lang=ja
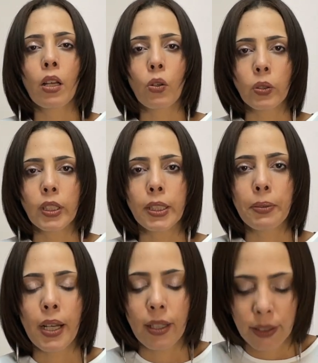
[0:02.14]
こんにち
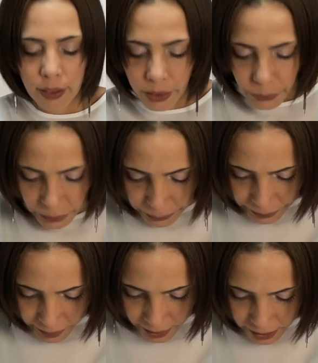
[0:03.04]
は、
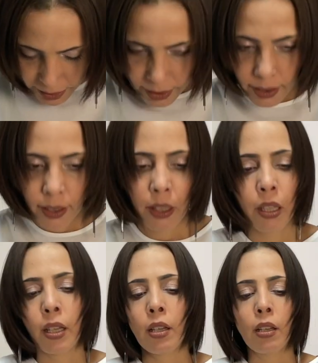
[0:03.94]
フィフィです。
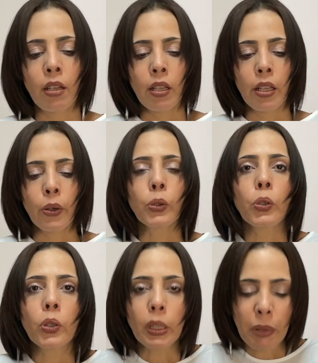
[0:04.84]
え
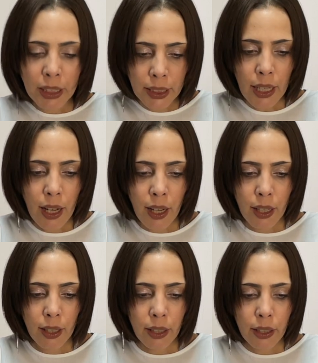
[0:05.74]
驚きました
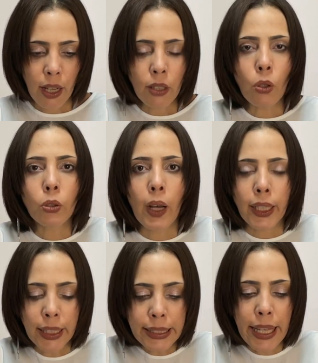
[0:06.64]
え。韓国は
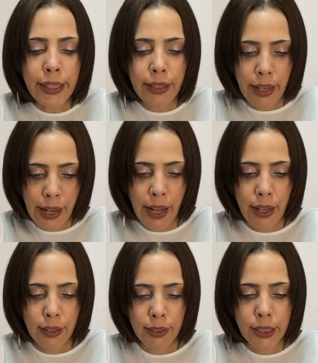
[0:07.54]
以前か
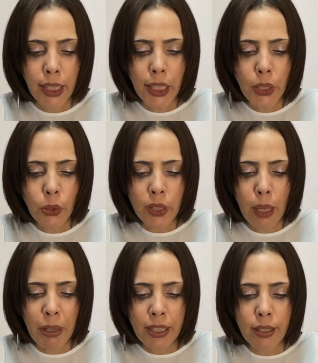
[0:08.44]
ら人種
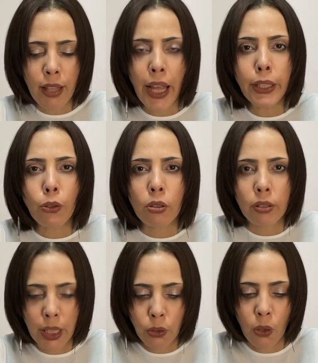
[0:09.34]
差別大国
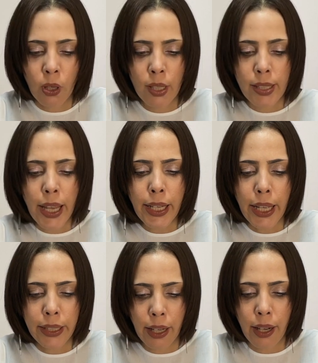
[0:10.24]
だと世
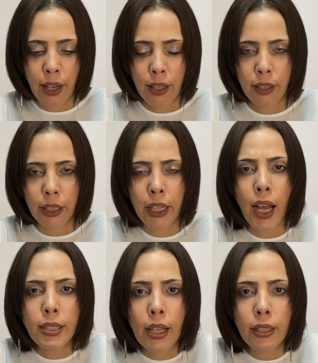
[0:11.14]
界から批
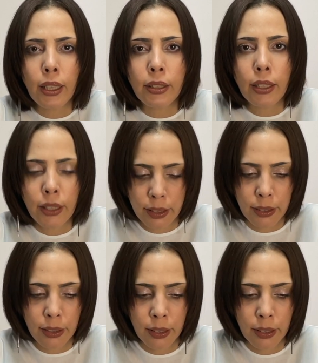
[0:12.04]
判されていたんです。